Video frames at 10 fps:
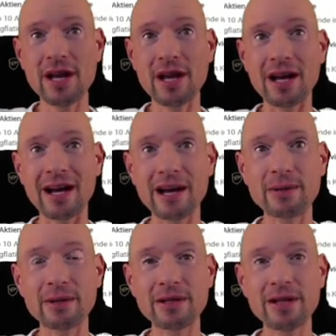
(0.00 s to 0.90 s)

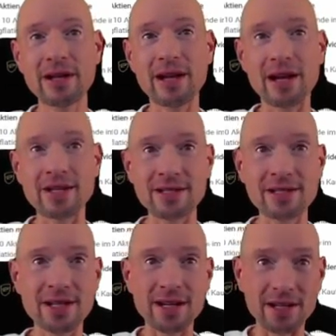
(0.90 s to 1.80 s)
Aber es
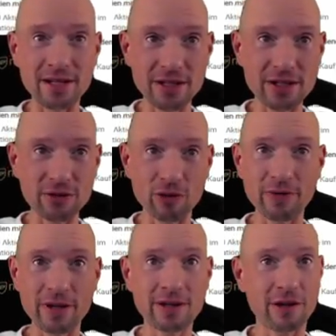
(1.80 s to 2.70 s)
ist nicht
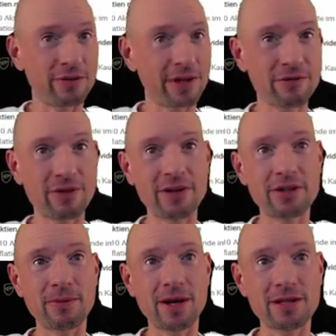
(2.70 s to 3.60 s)
notwendig, auf jeden Fall nicht
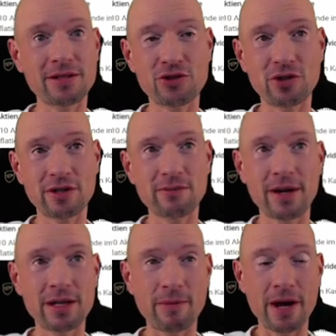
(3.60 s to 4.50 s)
im ersten Schritt,
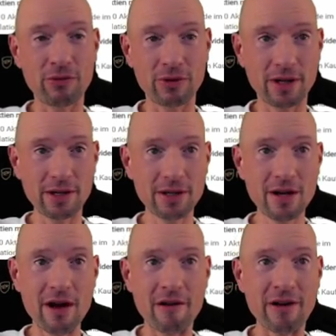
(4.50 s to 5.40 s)
meiner Meinung nach.
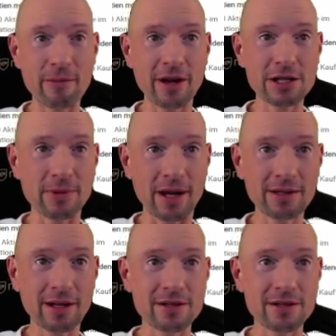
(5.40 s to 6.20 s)
Fangen wir jetzt mal an, ganz